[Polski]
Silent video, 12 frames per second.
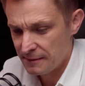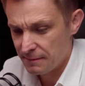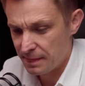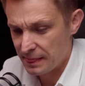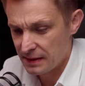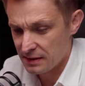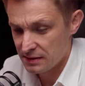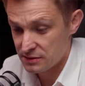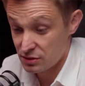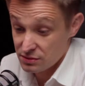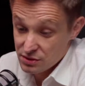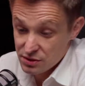Mm, e,
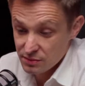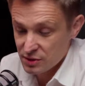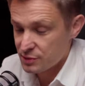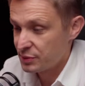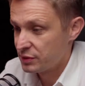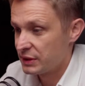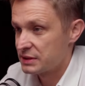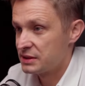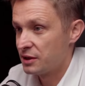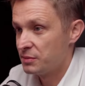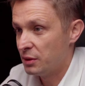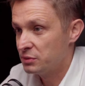co zresztą też
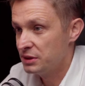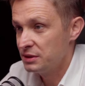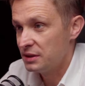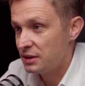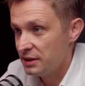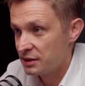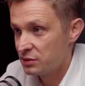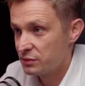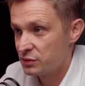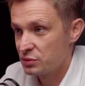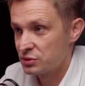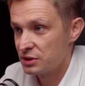potwierdzają audyty klientów,
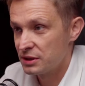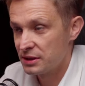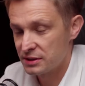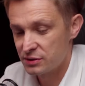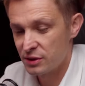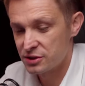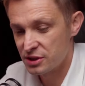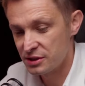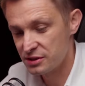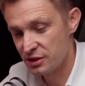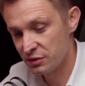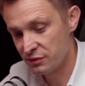którzy jednak tak coraz jest.
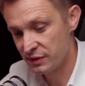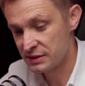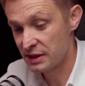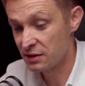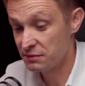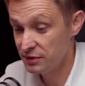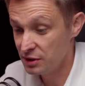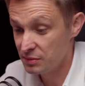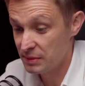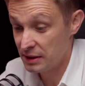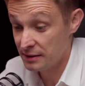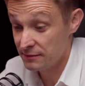częściej odwiedzają
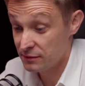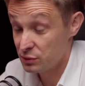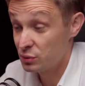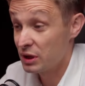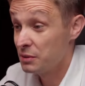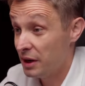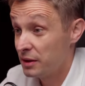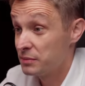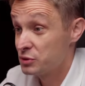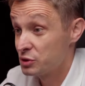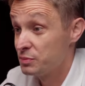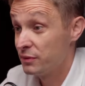firmę, w której mają
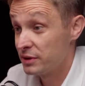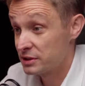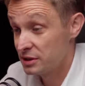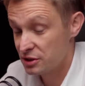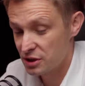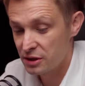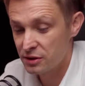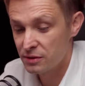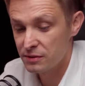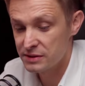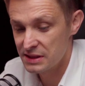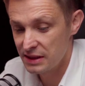coś
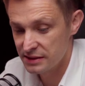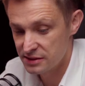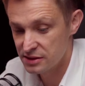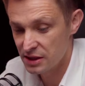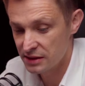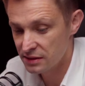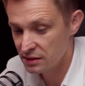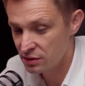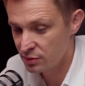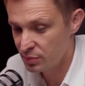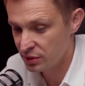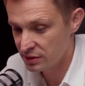poważniejszego zlecić, a nie
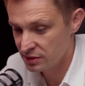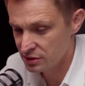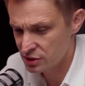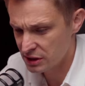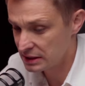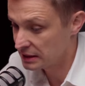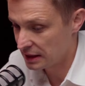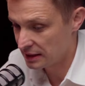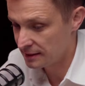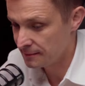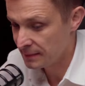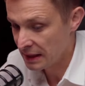tylko pojedyncze detale stale.